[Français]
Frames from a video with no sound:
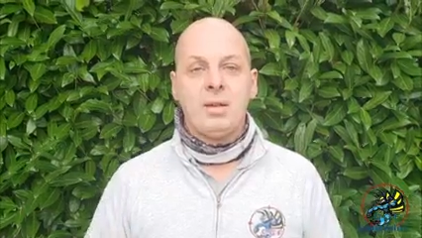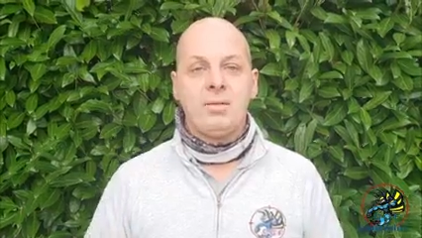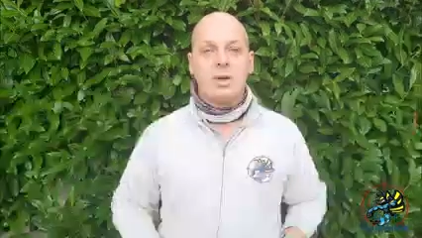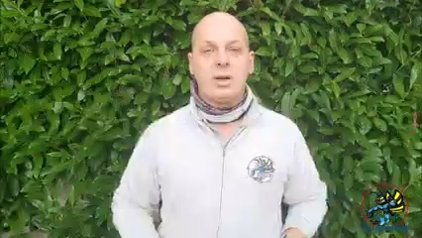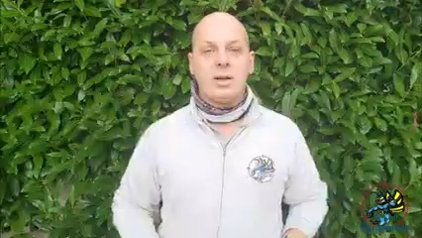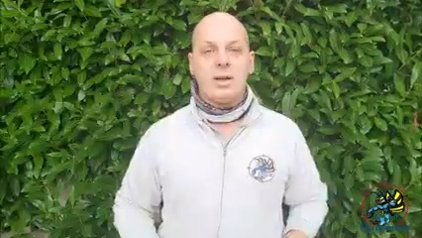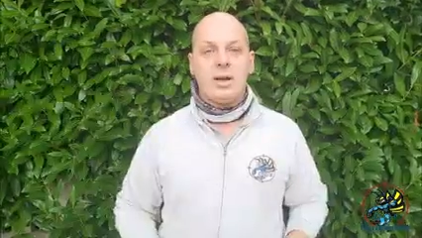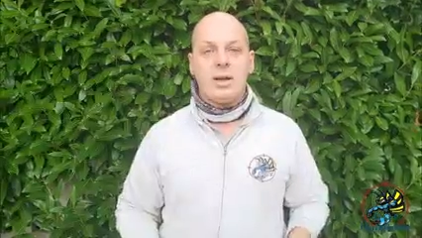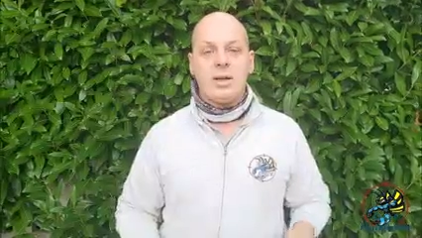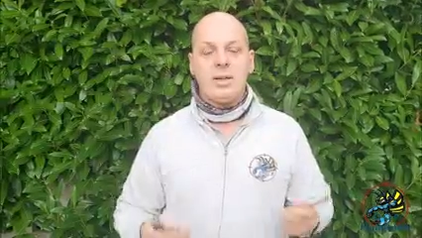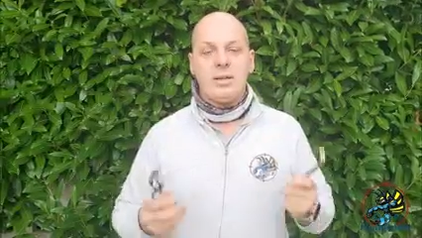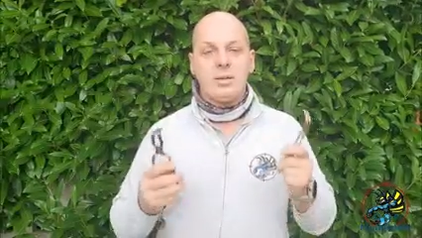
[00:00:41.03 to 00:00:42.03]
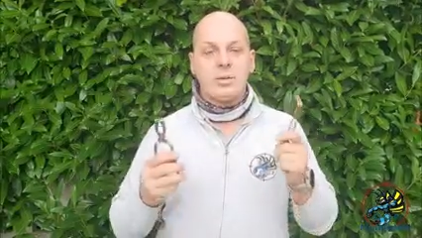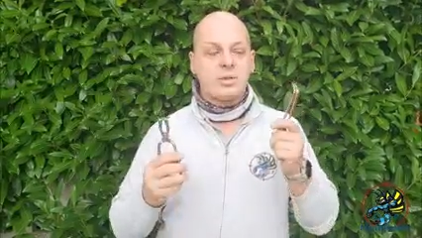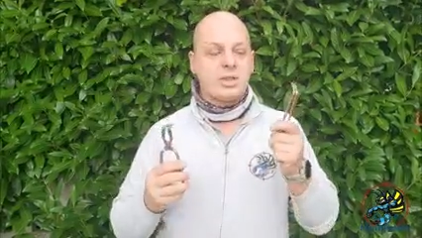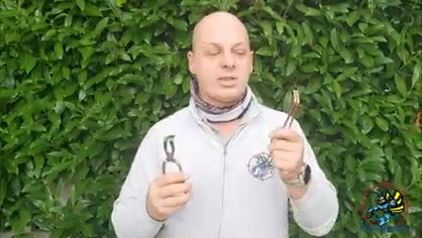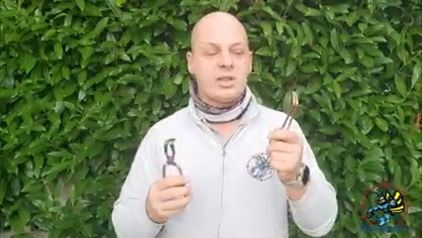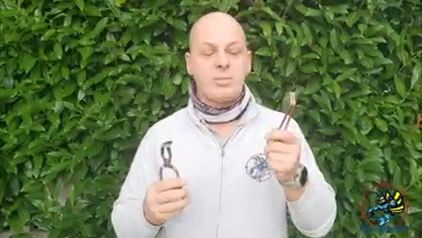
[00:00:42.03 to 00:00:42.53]
Voilà, allez,
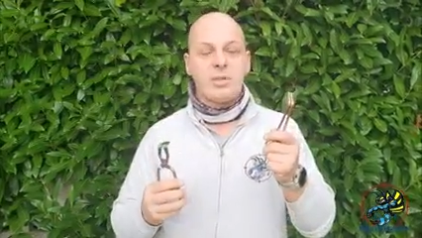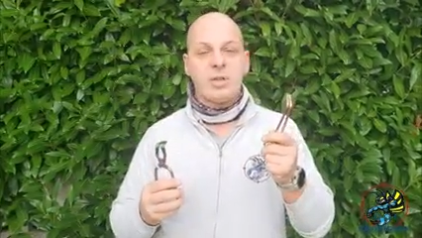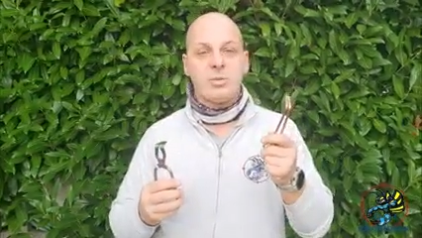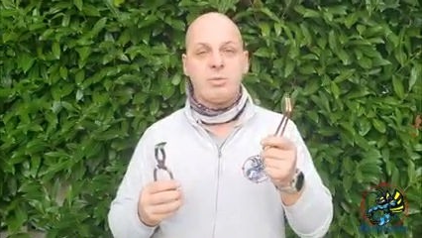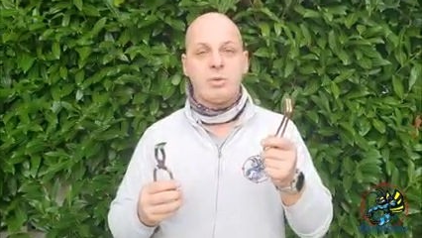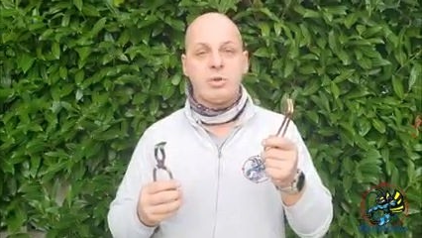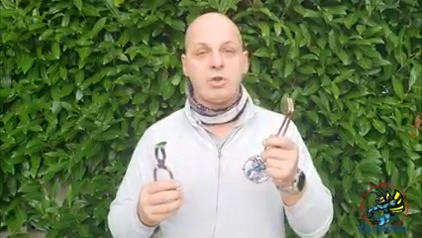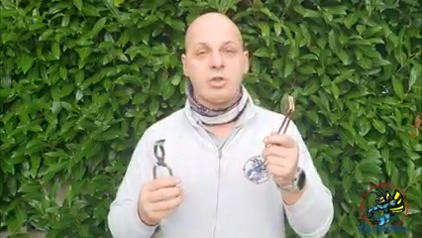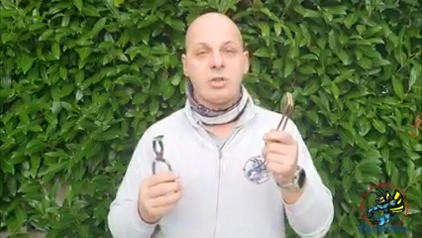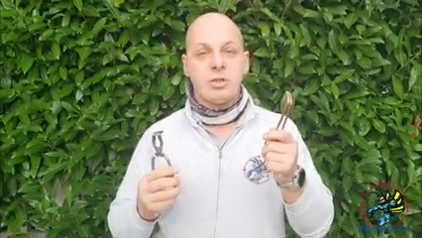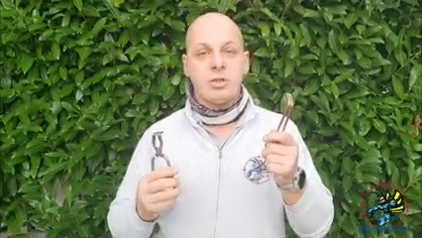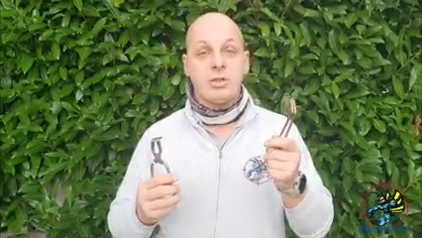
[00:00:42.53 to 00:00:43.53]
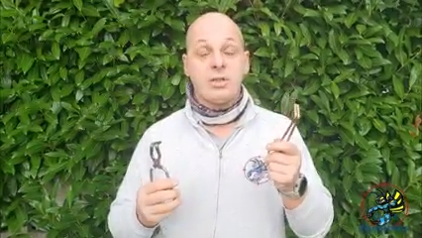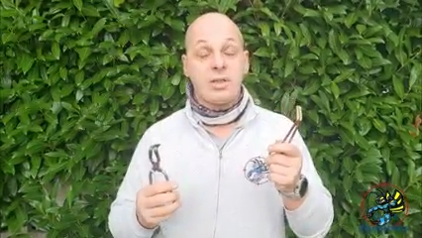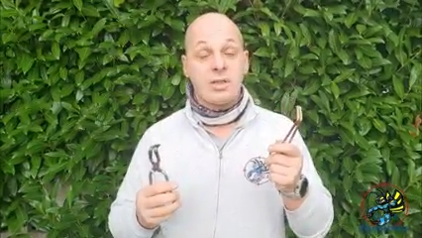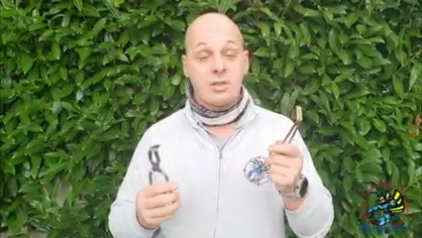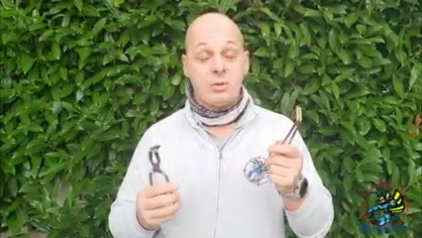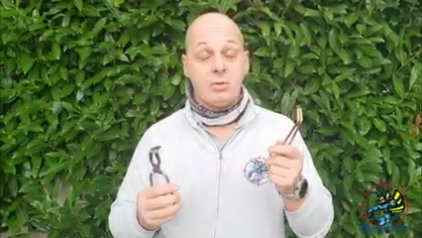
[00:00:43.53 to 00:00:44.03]
donc ça c'est un piège à putange.
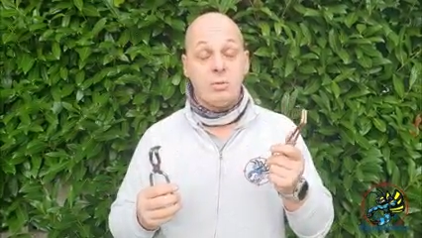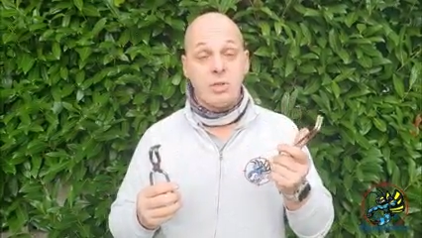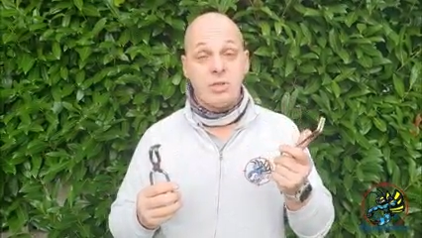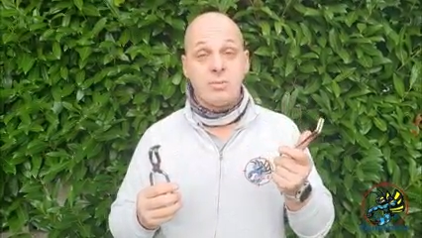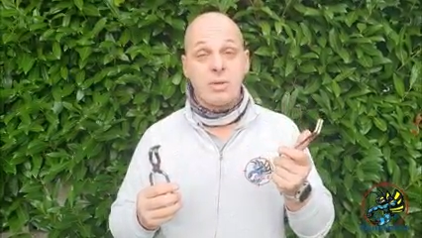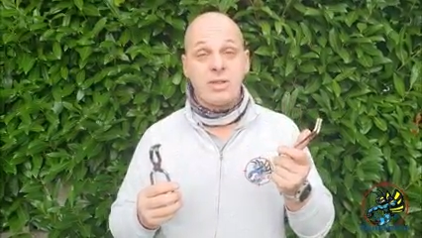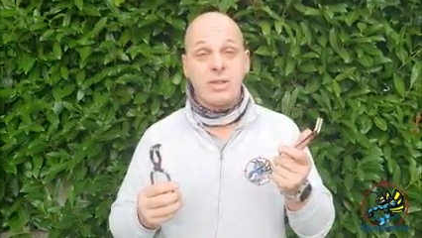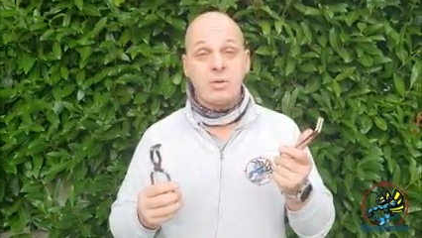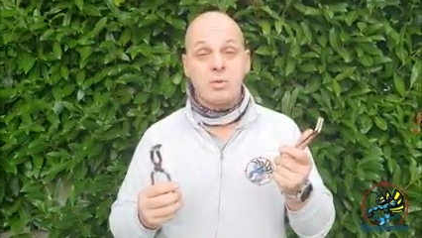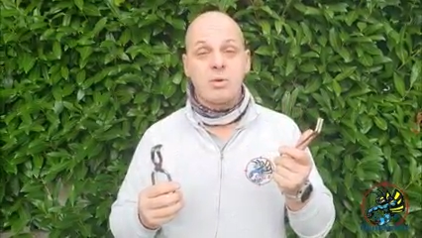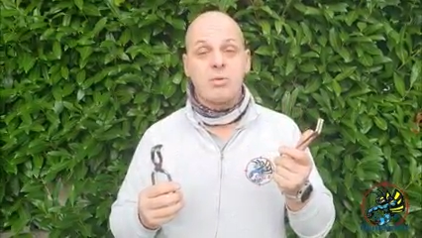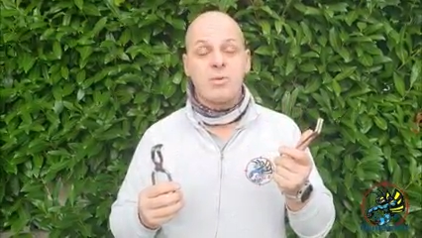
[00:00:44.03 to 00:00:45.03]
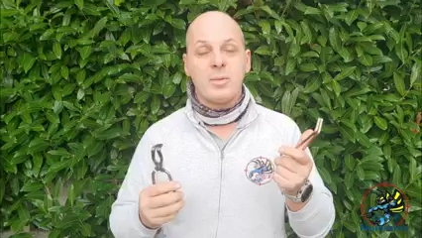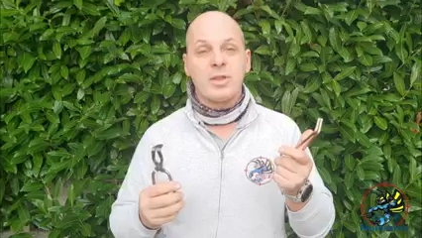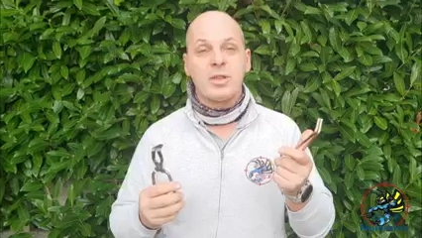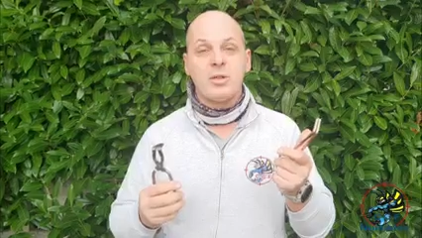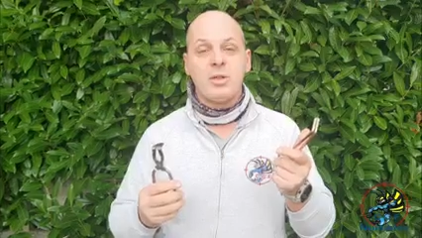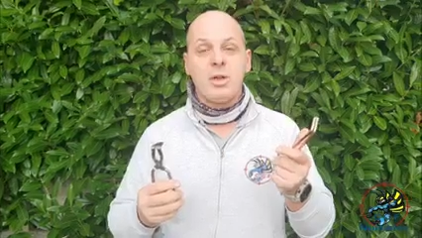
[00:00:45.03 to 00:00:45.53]
C'est ce que, aussi une prestation que l'on fait
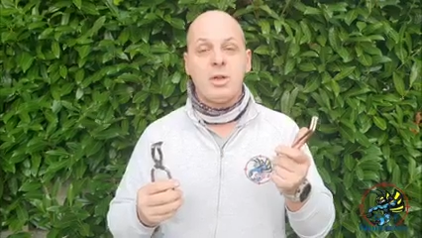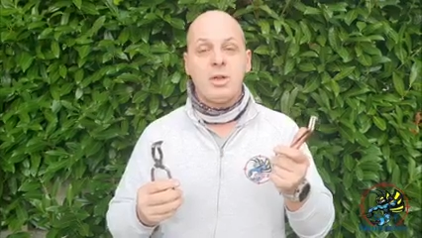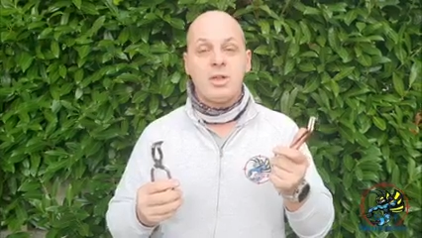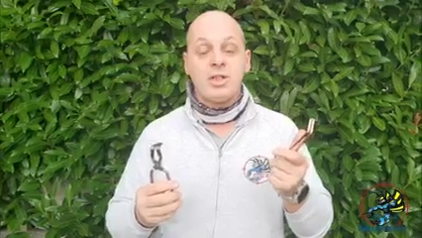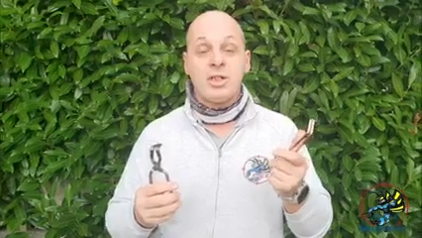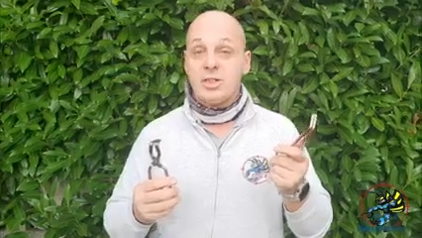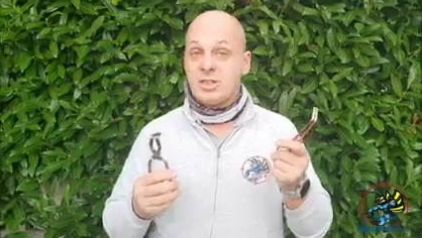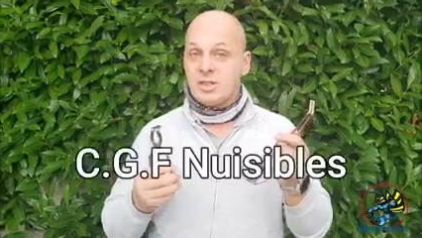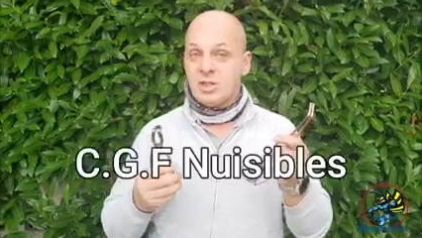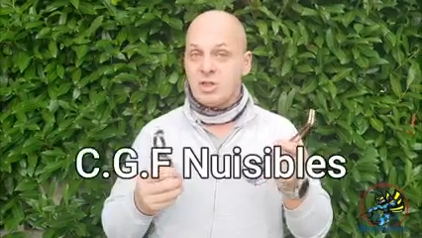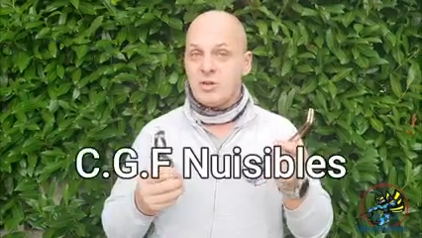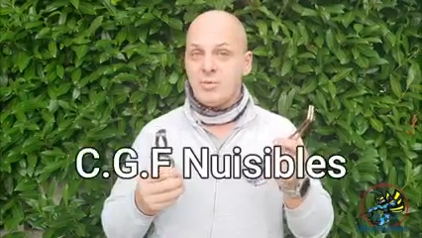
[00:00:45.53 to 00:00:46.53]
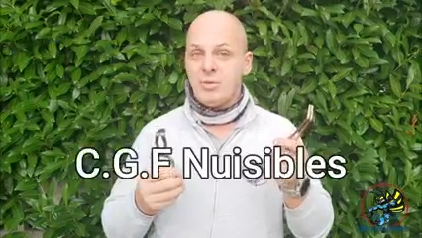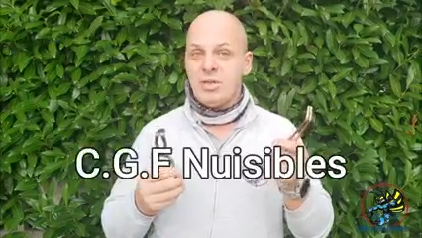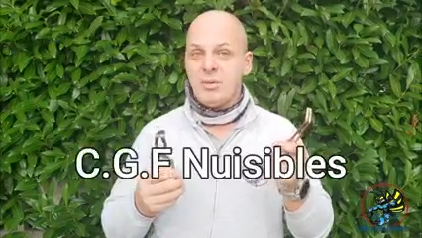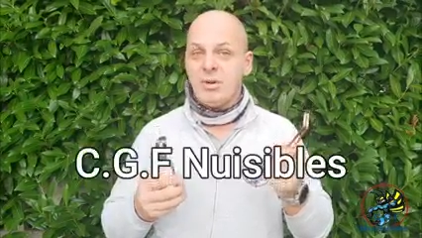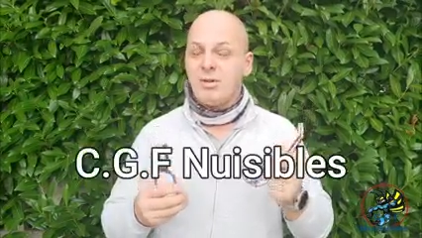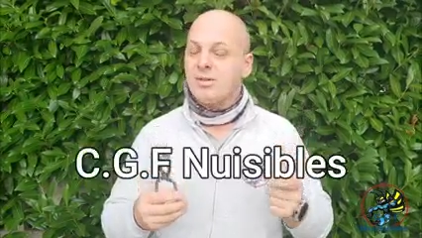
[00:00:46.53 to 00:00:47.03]
maintenant chez CGR
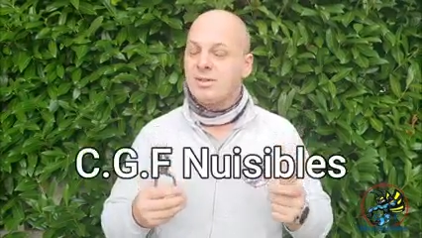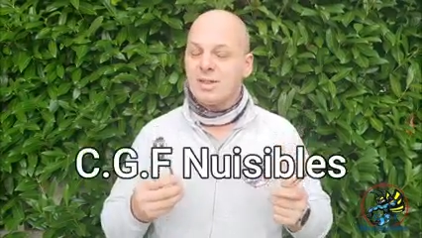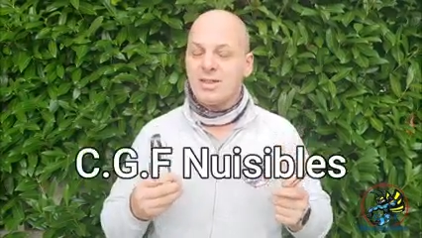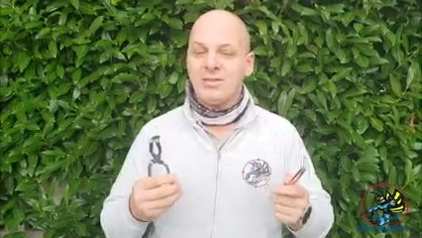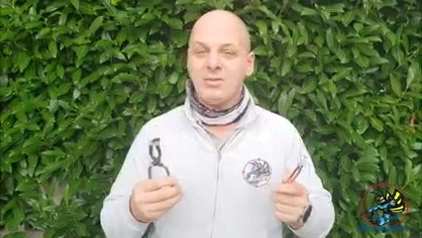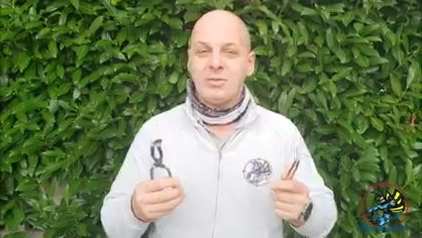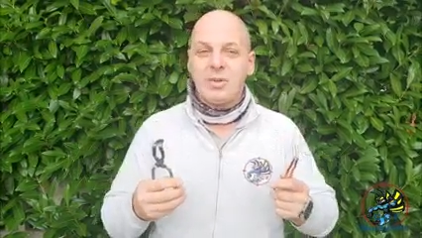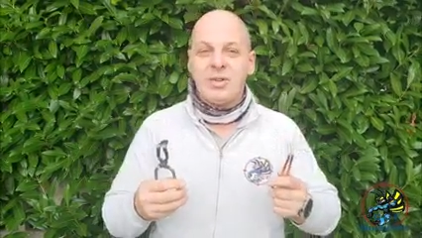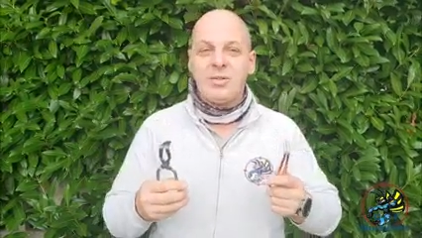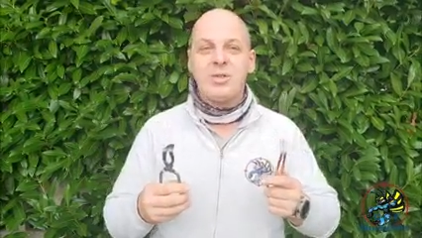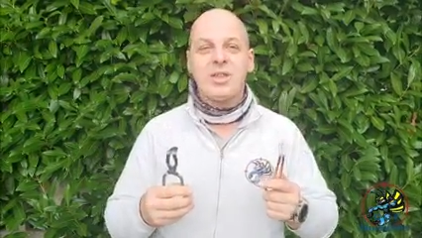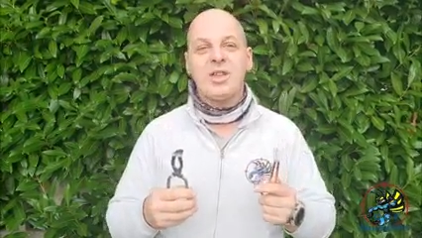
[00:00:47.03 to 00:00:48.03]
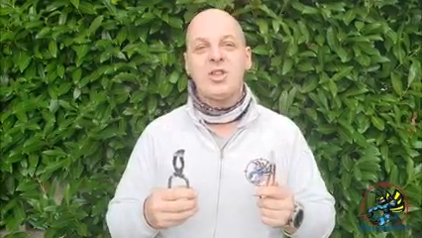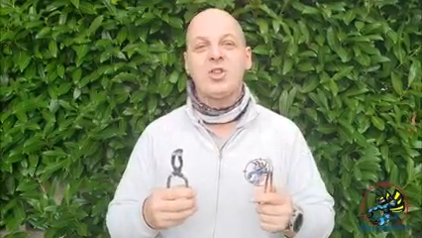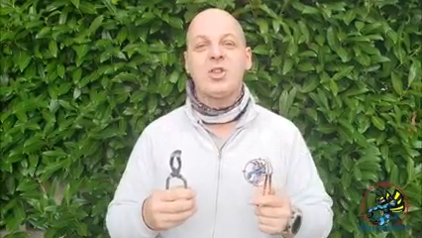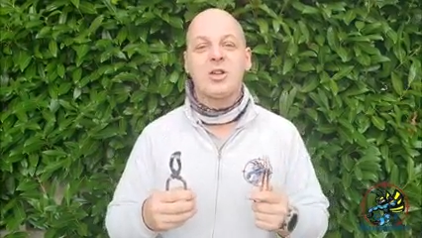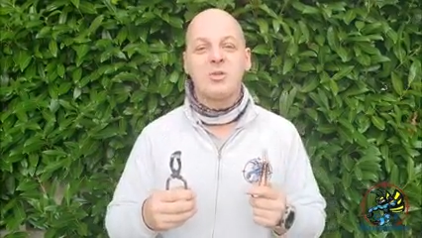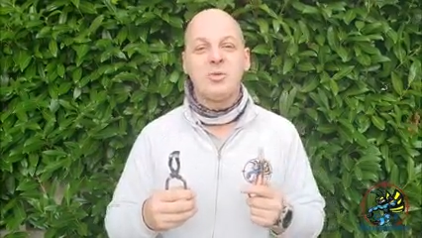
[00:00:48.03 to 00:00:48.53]
Fusil. Vous avez vu, ça y est,
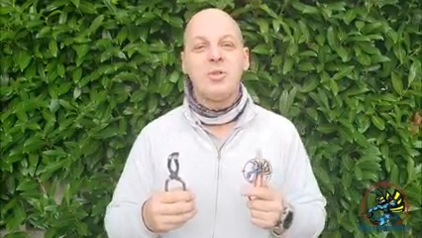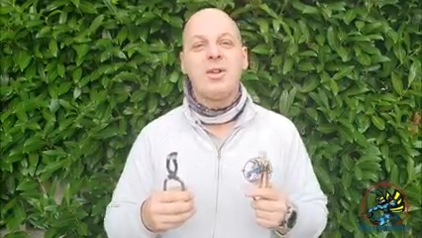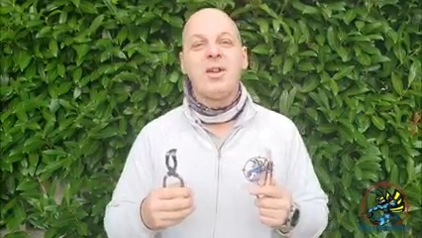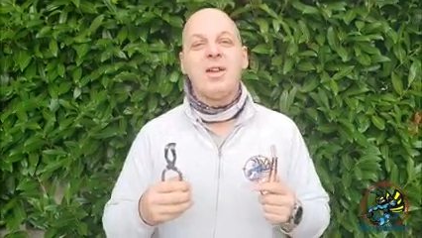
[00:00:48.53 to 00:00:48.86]
j'ai le coup.